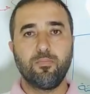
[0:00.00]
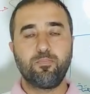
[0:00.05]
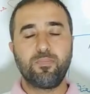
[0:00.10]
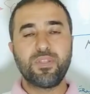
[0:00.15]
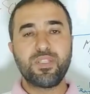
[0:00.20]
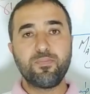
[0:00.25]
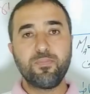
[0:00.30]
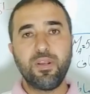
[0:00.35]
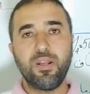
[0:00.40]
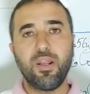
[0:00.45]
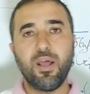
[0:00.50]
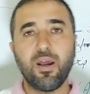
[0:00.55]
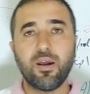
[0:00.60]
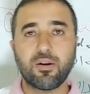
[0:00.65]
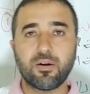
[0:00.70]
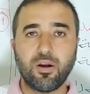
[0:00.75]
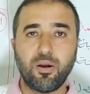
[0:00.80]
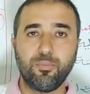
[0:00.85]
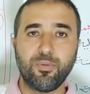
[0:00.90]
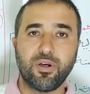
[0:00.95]
بسم الله
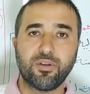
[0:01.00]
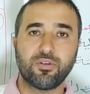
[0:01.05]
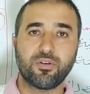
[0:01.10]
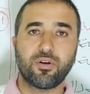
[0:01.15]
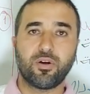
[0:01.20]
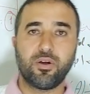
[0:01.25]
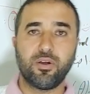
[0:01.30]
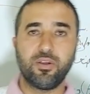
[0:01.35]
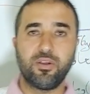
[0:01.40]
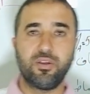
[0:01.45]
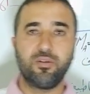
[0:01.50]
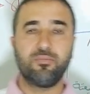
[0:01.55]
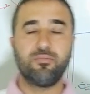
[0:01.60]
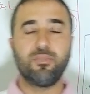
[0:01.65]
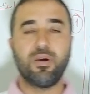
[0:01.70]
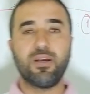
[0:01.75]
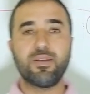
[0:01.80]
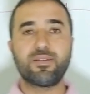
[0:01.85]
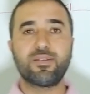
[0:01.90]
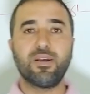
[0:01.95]
الرحمن الرحيم
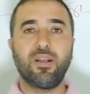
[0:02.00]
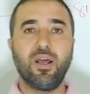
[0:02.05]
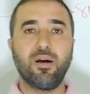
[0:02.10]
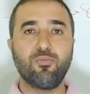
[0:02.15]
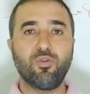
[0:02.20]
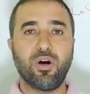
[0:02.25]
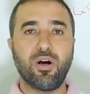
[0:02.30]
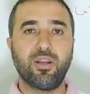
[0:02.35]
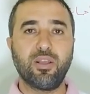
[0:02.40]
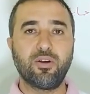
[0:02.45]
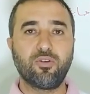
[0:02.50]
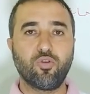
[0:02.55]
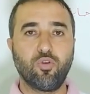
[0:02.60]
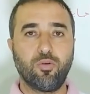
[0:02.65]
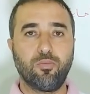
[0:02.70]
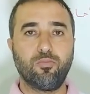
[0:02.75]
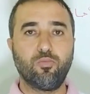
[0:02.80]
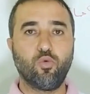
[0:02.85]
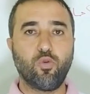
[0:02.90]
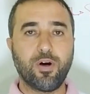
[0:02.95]
السلام
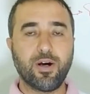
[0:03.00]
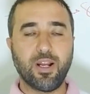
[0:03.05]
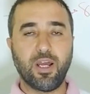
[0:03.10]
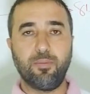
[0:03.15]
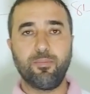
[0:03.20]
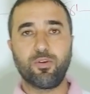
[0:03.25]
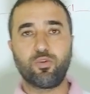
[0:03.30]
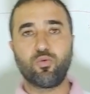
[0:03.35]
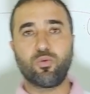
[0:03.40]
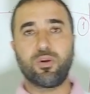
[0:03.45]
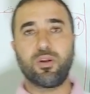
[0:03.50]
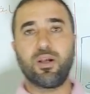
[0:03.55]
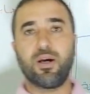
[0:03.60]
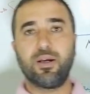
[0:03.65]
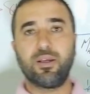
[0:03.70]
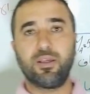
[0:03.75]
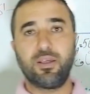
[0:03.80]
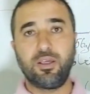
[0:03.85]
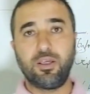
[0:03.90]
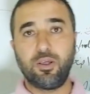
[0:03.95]
عليكم ورحمة
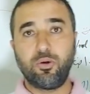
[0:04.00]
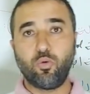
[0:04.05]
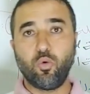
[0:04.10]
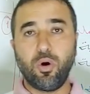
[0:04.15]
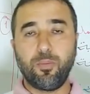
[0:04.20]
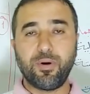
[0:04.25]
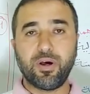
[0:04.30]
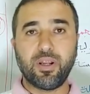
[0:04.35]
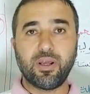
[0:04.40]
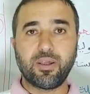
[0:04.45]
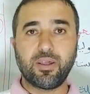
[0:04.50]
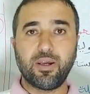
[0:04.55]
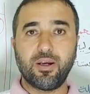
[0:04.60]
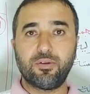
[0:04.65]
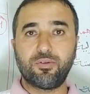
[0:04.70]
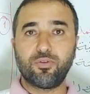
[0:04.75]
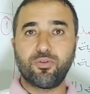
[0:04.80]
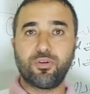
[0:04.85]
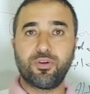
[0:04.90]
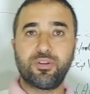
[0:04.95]
الله
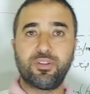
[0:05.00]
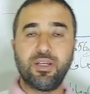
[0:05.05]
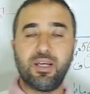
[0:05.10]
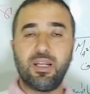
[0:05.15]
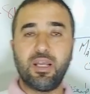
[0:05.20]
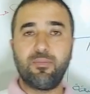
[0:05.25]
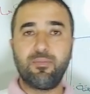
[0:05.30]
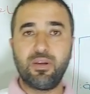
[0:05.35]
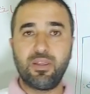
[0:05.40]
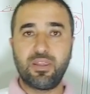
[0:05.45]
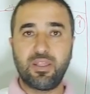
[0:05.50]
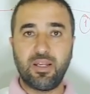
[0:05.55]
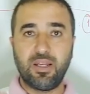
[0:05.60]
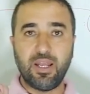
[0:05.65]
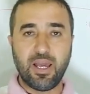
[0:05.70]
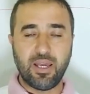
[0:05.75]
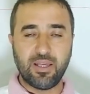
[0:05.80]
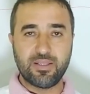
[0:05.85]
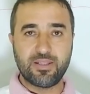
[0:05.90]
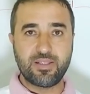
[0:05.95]
وبركاته تلاميذي
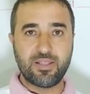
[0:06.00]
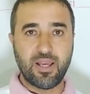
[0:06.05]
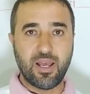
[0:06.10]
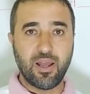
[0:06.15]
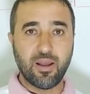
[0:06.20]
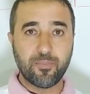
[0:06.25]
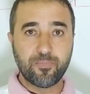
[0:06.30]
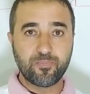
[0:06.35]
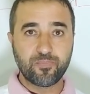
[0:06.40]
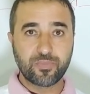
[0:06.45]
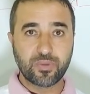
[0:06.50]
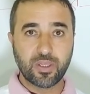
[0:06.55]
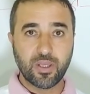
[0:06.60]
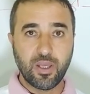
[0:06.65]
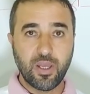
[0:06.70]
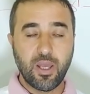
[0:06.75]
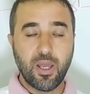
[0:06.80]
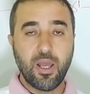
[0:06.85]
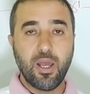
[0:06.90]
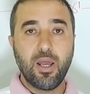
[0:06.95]
الأعزاء
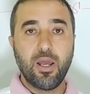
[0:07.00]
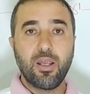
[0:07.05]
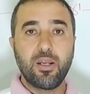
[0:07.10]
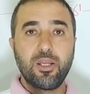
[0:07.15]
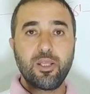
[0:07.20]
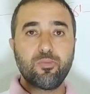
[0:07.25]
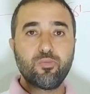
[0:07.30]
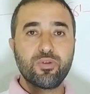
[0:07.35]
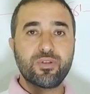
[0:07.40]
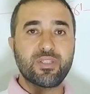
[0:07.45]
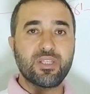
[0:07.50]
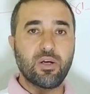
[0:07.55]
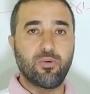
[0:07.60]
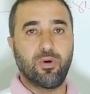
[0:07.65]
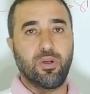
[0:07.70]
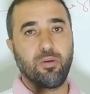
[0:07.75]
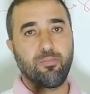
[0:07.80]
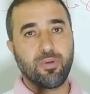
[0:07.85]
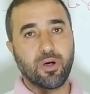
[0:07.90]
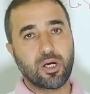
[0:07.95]

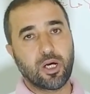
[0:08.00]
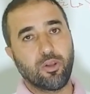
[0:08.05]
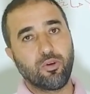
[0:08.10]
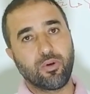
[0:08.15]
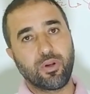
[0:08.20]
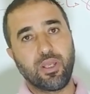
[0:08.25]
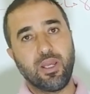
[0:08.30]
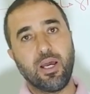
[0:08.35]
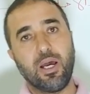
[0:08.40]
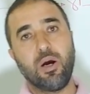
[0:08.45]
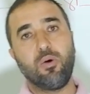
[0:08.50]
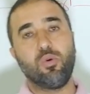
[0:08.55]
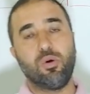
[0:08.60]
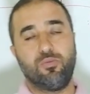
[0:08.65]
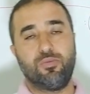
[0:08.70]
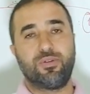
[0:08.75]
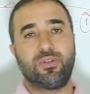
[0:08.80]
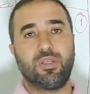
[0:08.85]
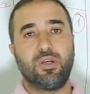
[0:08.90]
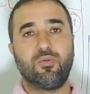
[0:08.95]
لمستوى البكالوريا
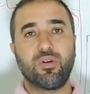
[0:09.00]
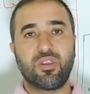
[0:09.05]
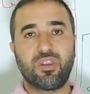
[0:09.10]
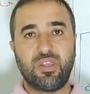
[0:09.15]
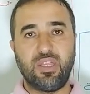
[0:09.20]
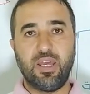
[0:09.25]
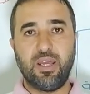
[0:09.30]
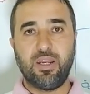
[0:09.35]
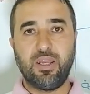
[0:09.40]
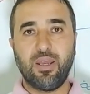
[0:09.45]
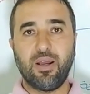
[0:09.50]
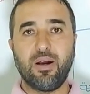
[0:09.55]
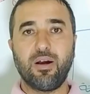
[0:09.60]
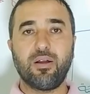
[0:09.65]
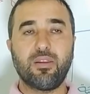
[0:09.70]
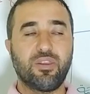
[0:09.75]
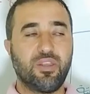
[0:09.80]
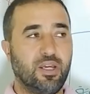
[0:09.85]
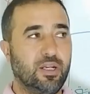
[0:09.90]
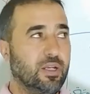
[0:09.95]
ومستوى
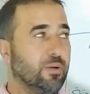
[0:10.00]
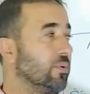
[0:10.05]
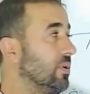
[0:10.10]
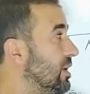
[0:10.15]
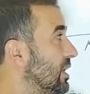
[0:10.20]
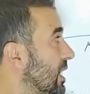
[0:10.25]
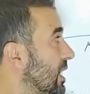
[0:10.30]
الثانية ثانوي